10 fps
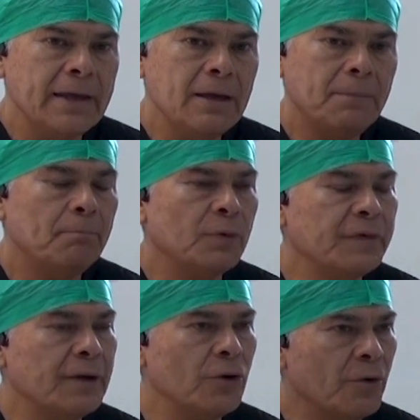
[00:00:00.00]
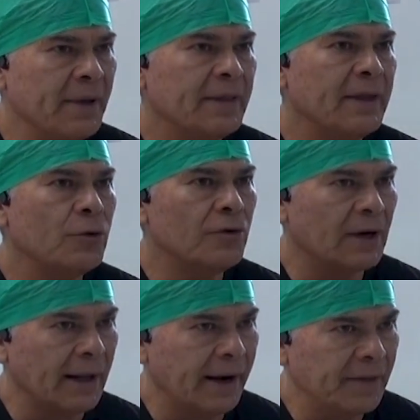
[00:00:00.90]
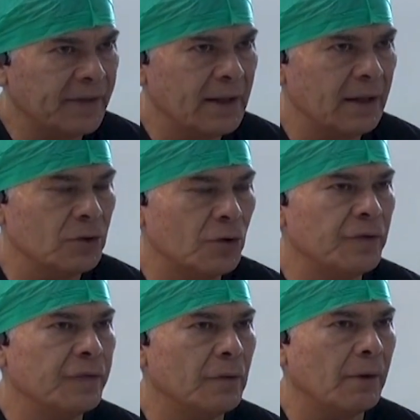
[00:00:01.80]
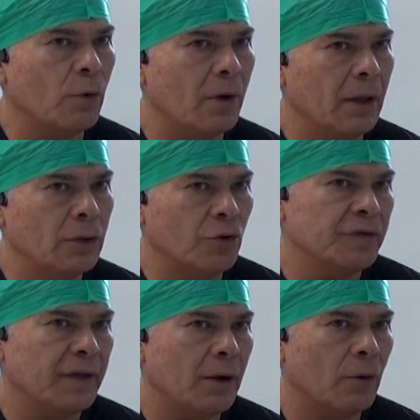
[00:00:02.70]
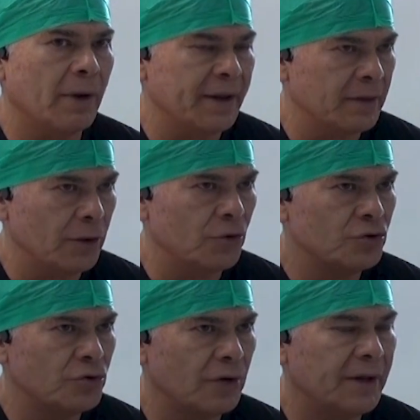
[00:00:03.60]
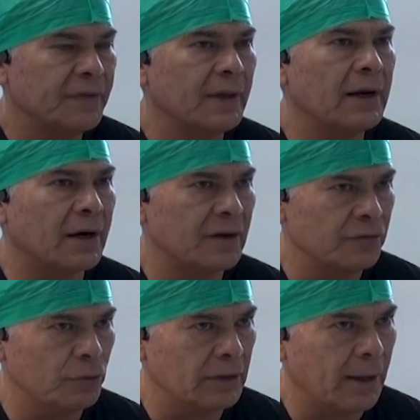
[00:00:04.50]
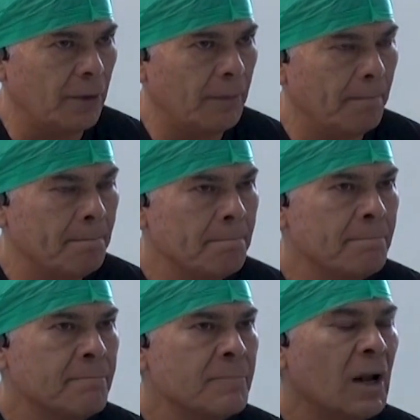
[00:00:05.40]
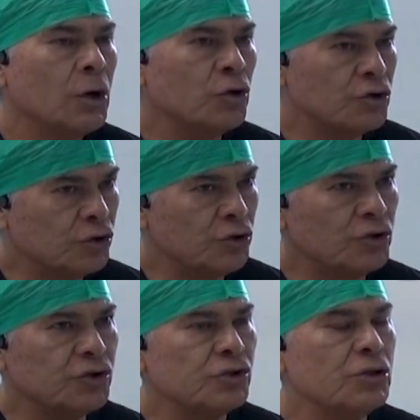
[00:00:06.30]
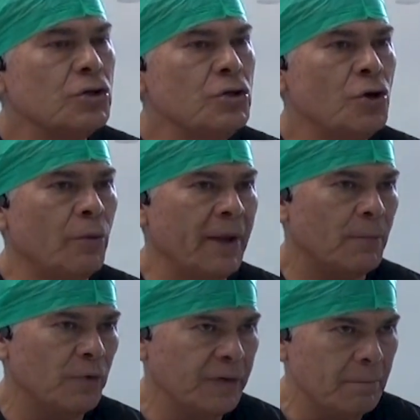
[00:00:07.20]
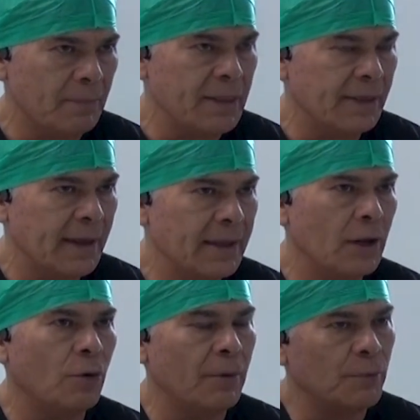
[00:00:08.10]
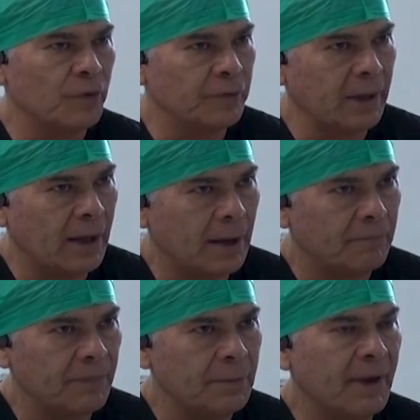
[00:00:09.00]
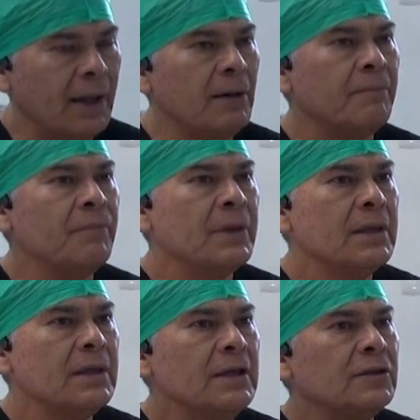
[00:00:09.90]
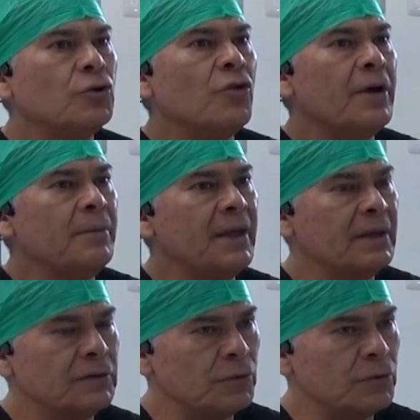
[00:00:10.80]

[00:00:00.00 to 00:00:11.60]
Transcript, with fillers: y posteriormente ellos regresan en 12, 48 eh, horas el resultado. Nosotros lo vemos en pantalla, lo vemos vía email y todavía